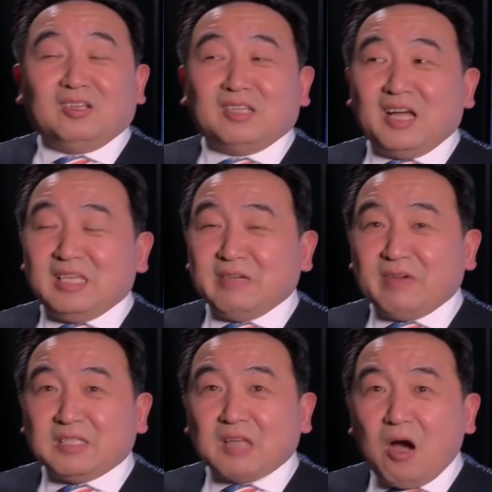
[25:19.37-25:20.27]
那因
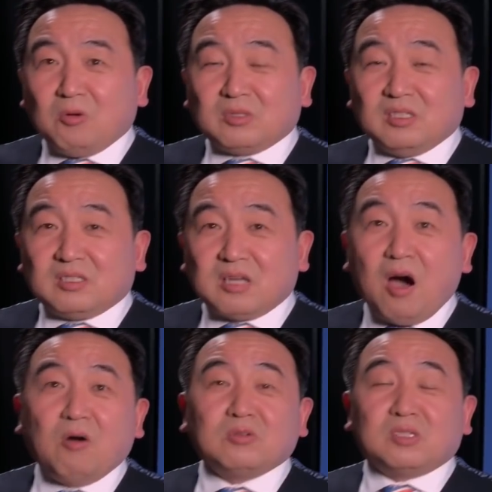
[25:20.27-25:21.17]
为道德
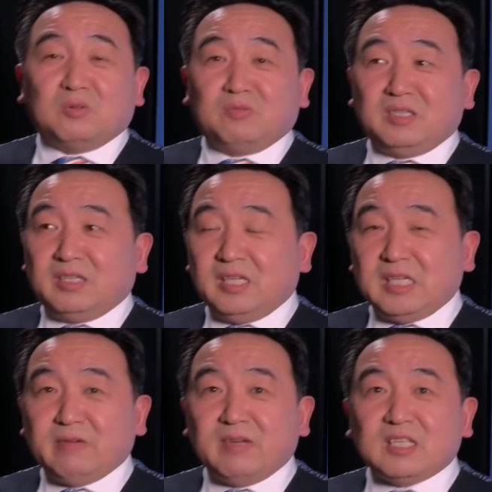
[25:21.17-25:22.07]
操守问题、
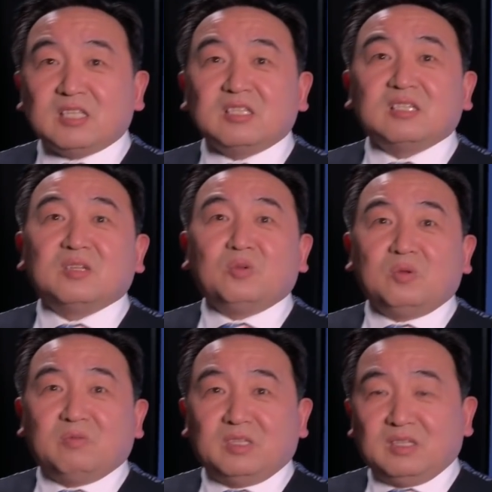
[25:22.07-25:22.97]
因为色
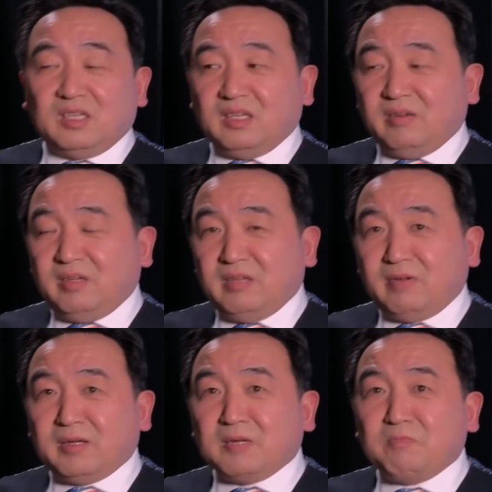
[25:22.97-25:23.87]
欲问题、因
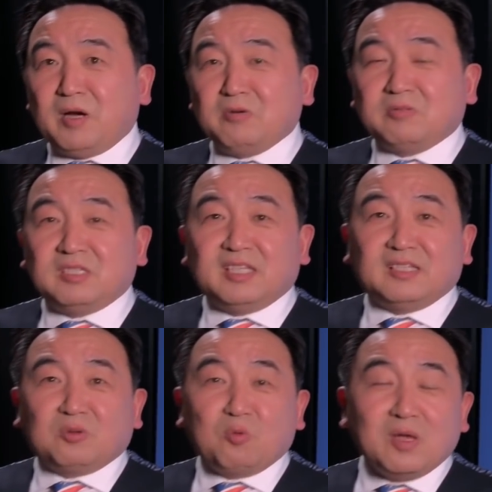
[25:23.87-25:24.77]
为跟朋友之
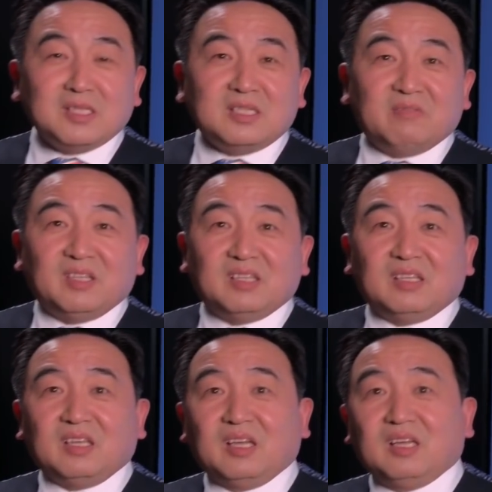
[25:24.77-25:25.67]
间的关系问题，